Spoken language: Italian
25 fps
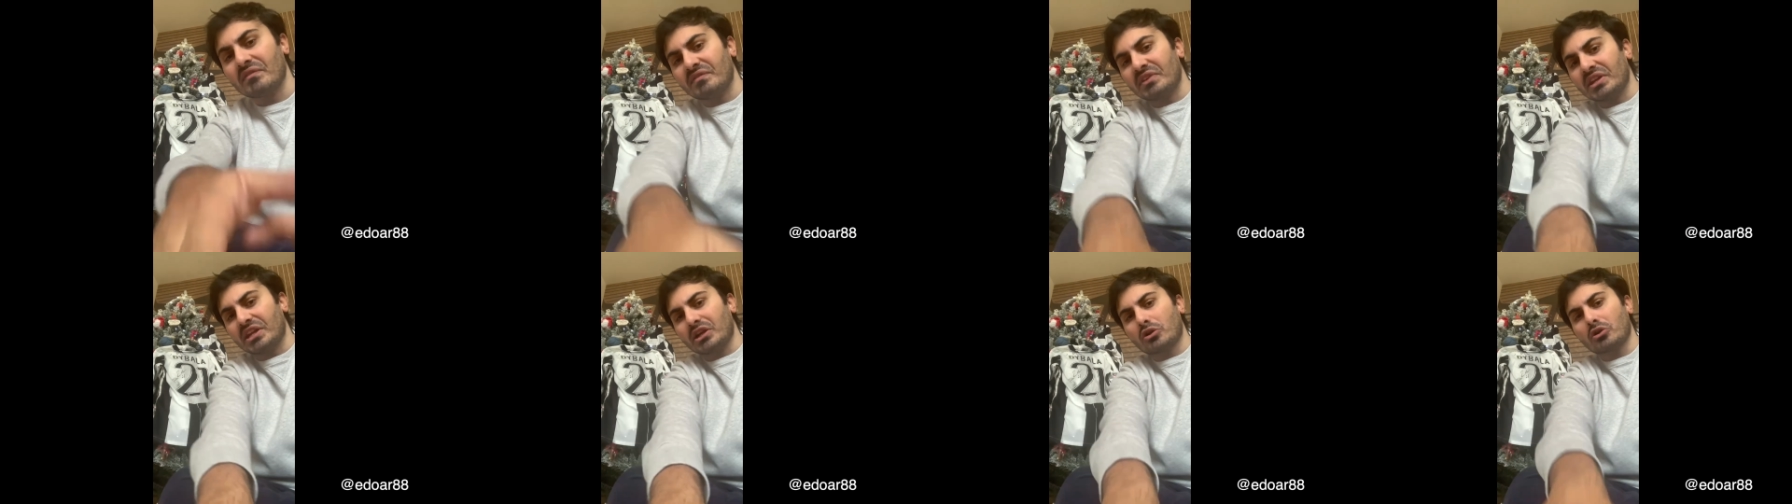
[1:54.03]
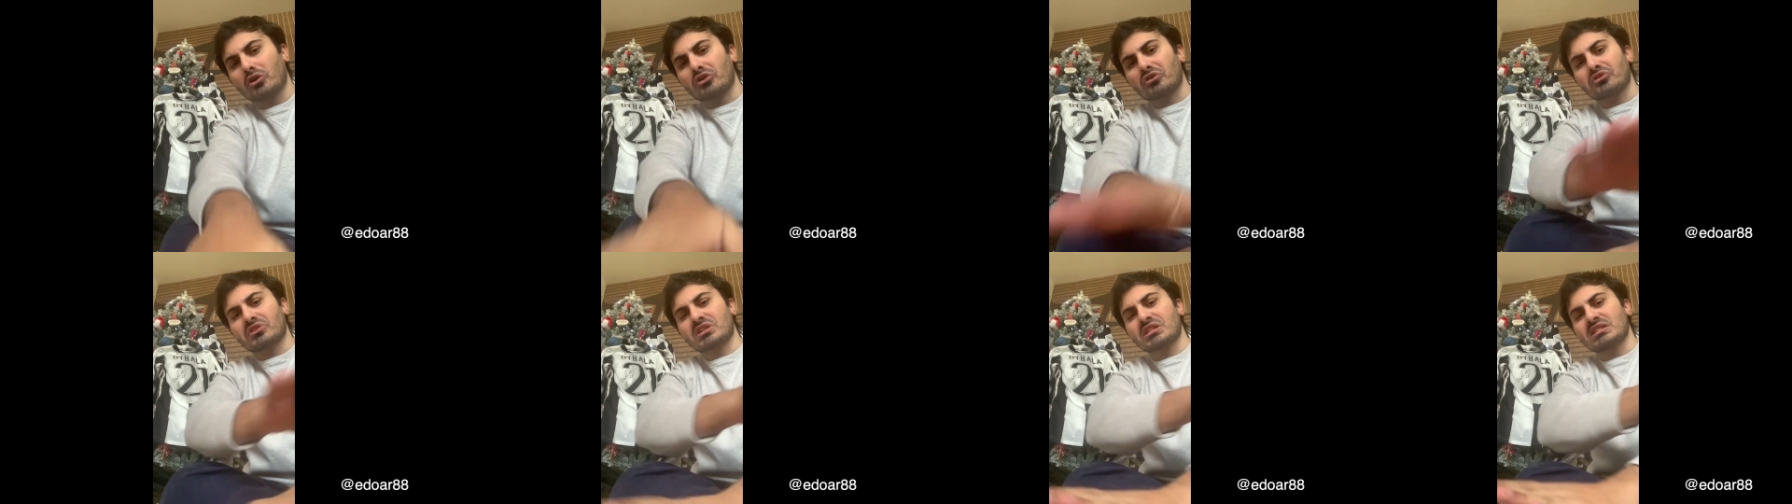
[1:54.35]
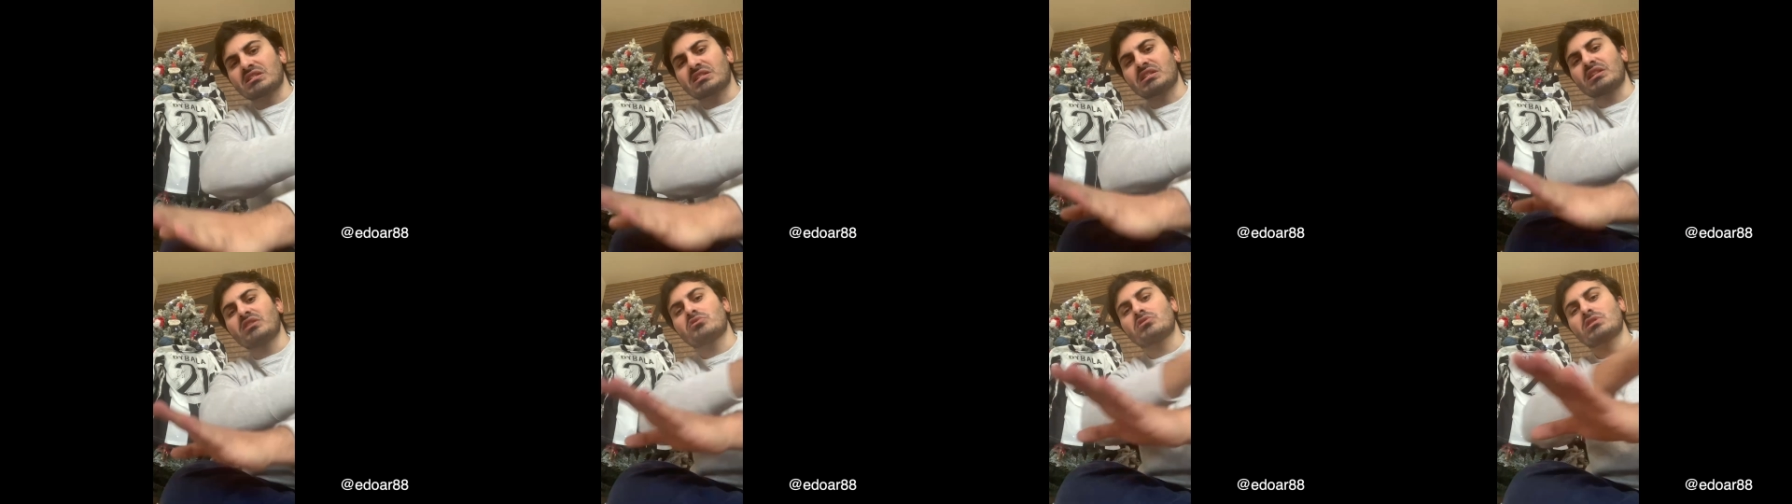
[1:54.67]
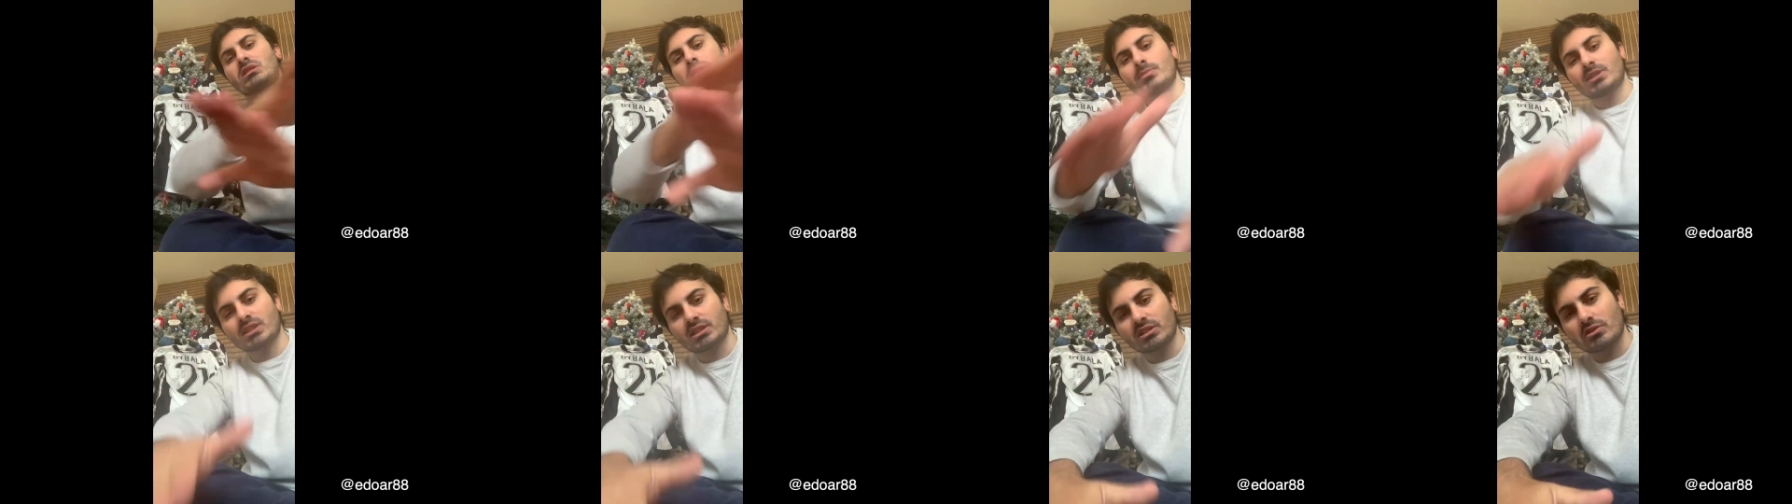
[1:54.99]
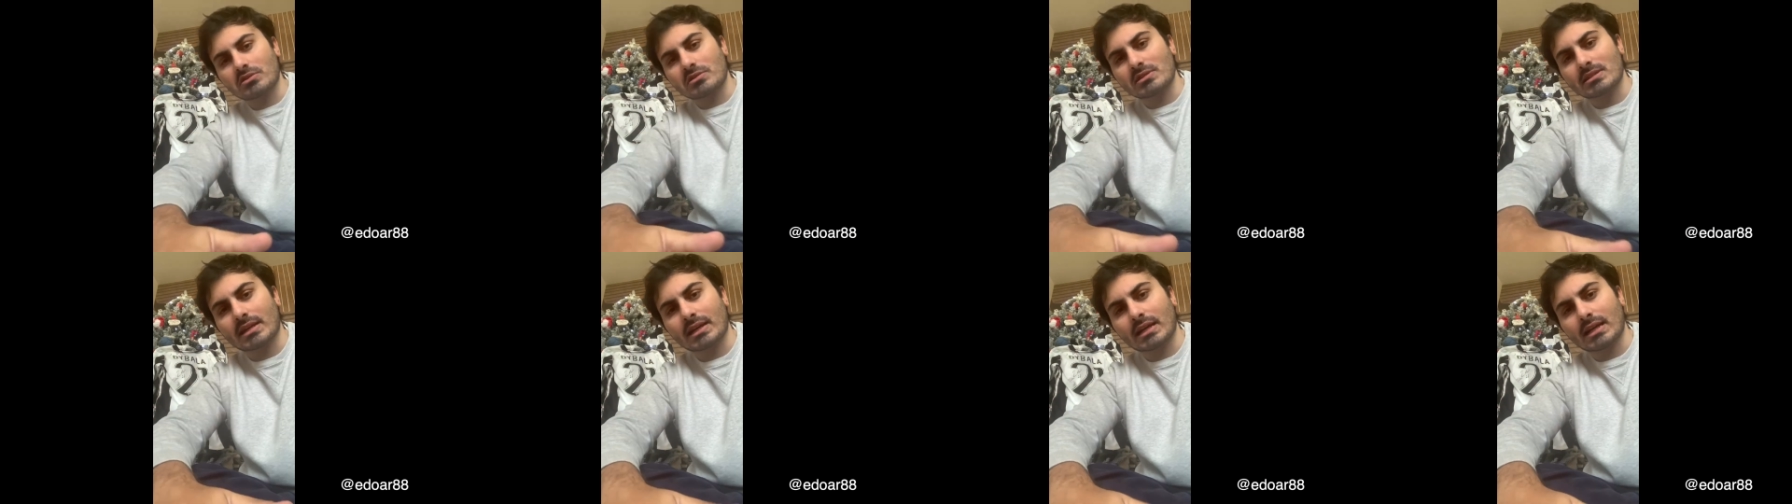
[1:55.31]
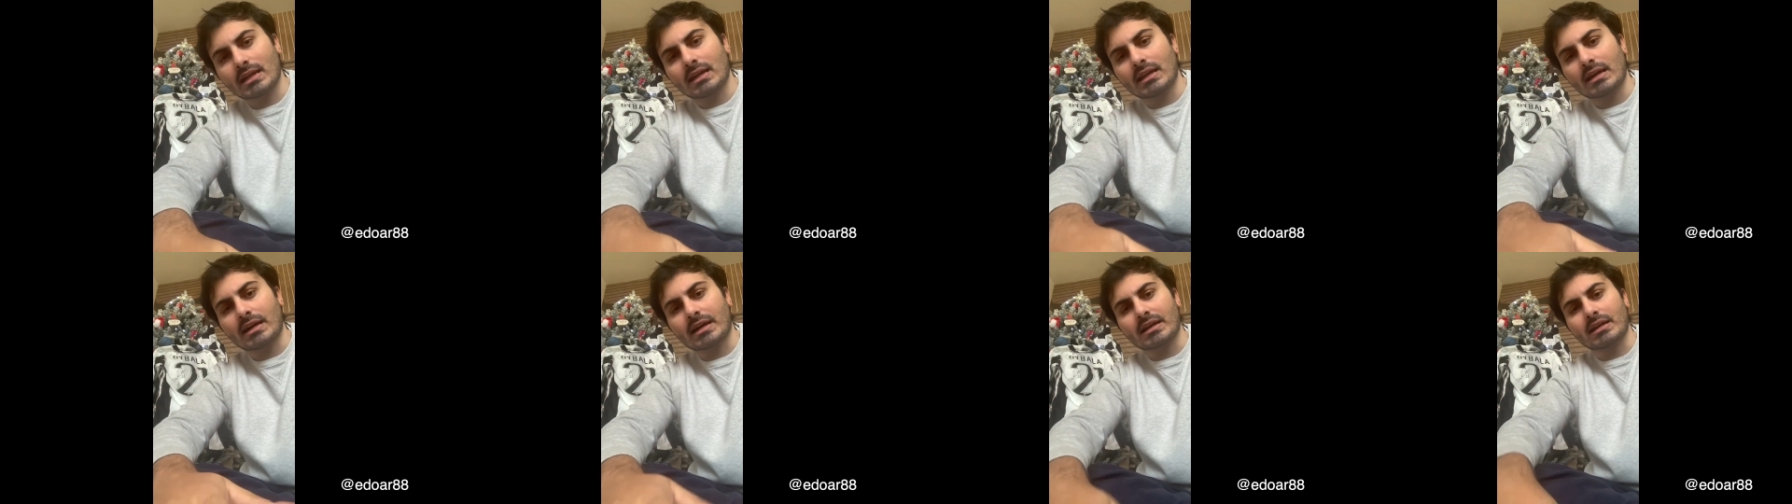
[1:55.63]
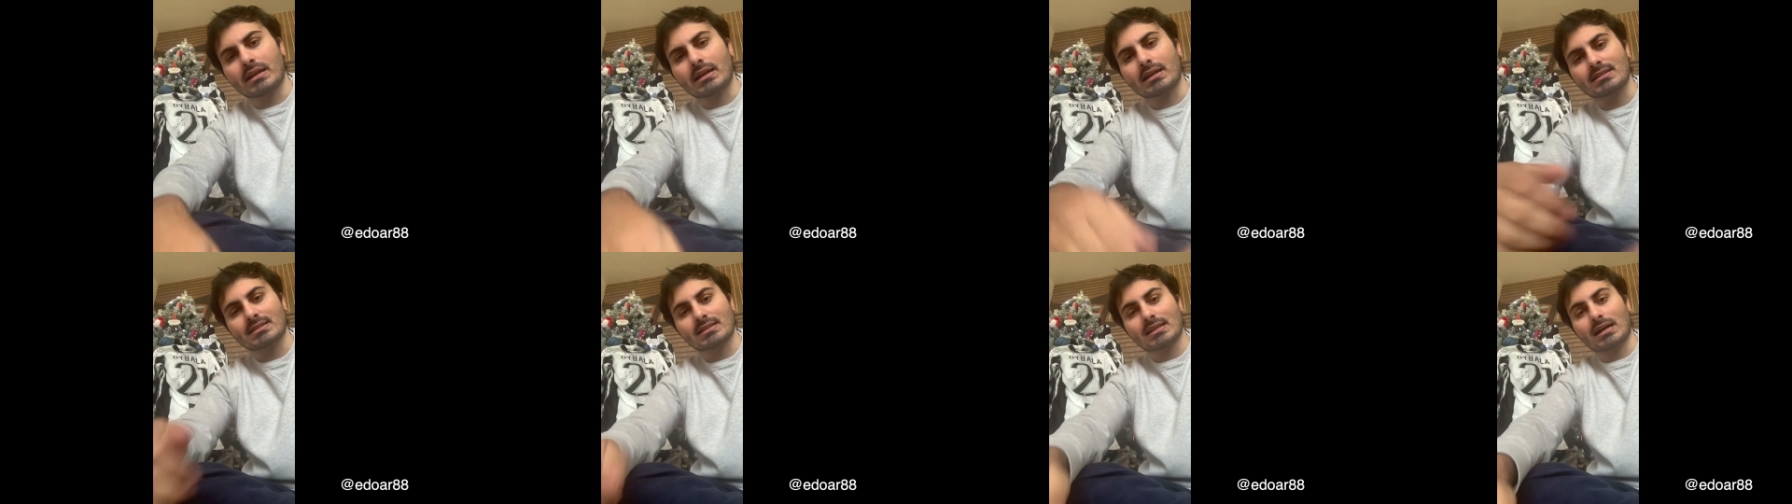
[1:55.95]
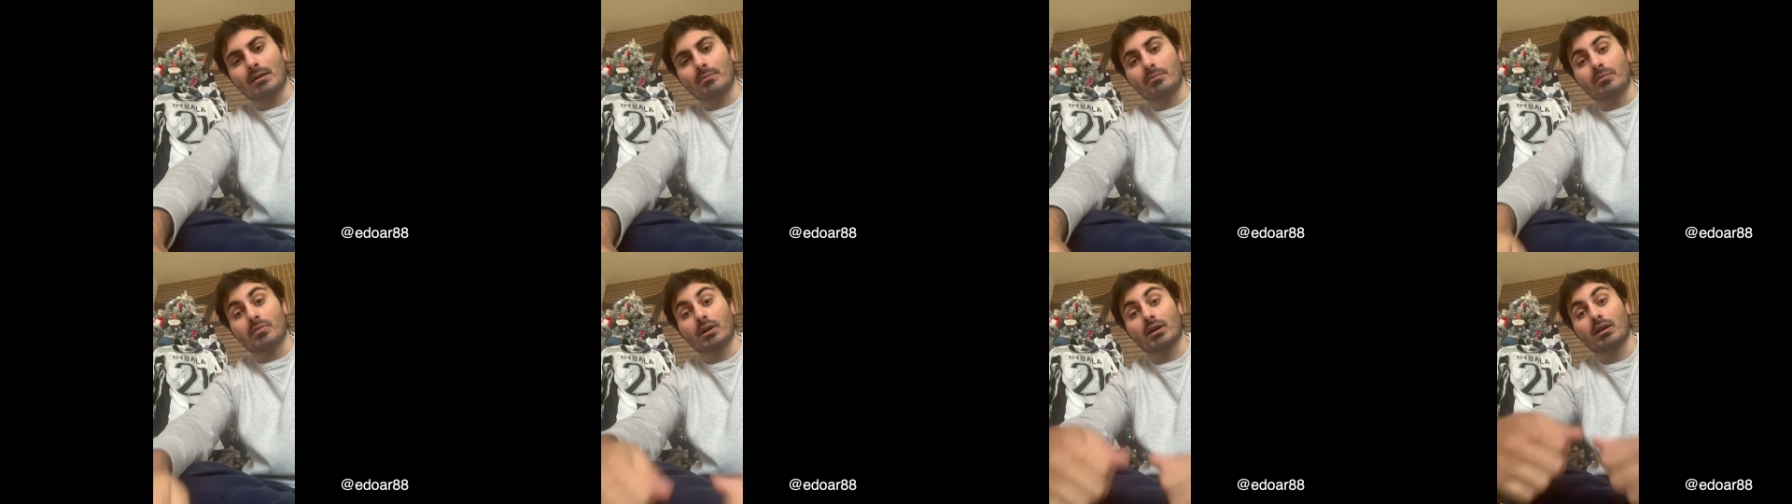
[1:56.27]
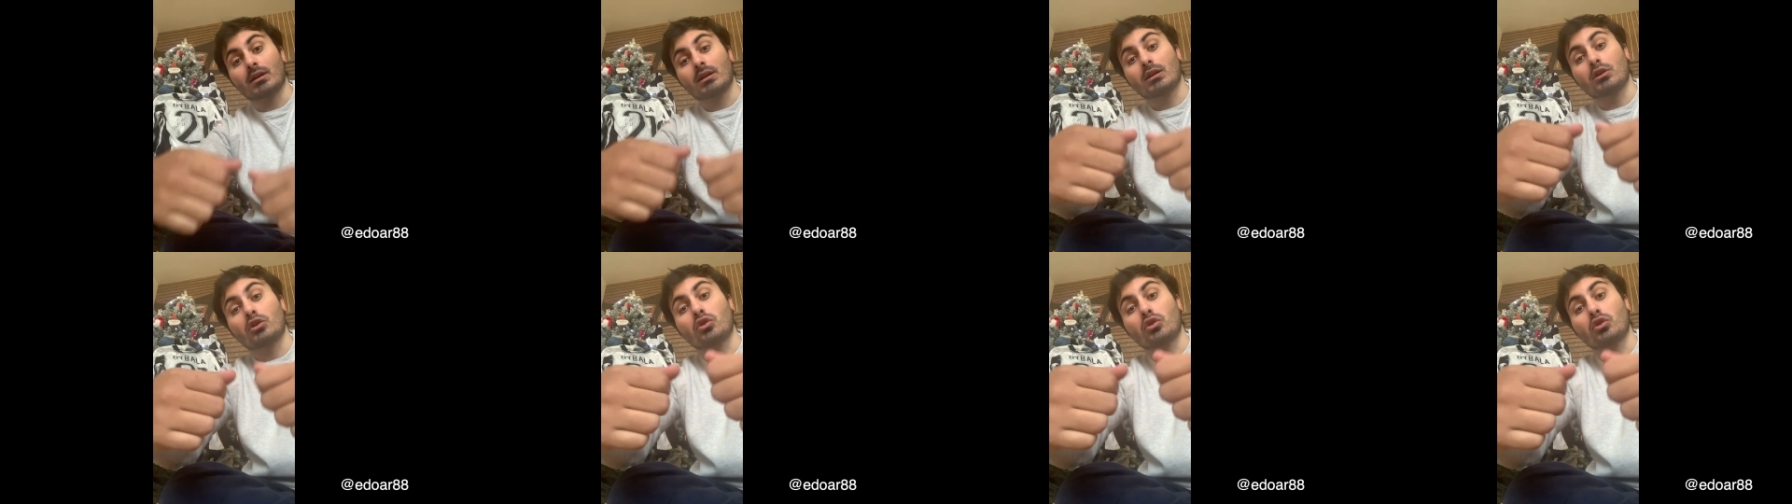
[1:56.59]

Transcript: Vi ricordo che se non sapete cosa regalare la sub